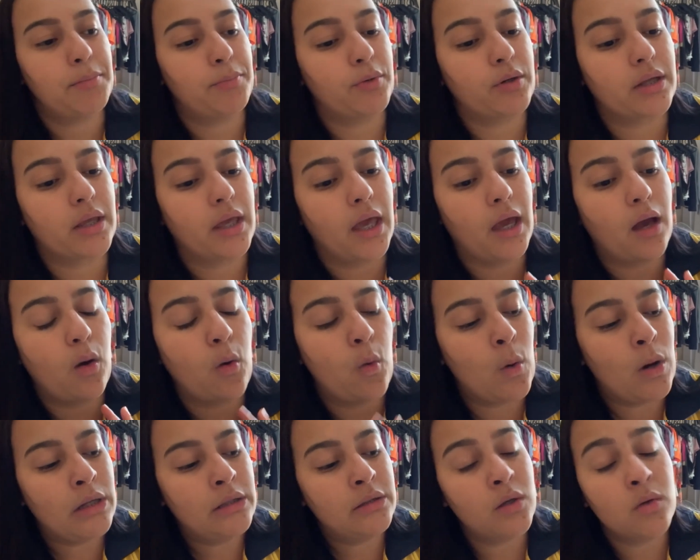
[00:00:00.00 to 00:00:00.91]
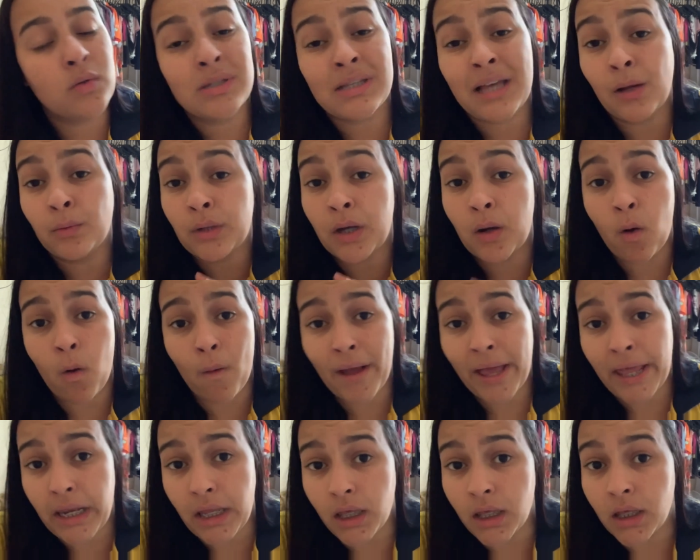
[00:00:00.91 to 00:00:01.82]
Porque quando eu saio na
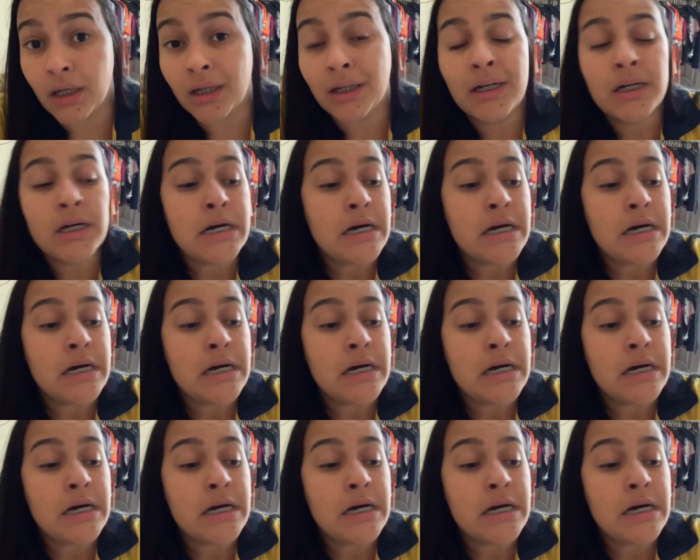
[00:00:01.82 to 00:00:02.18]
correria,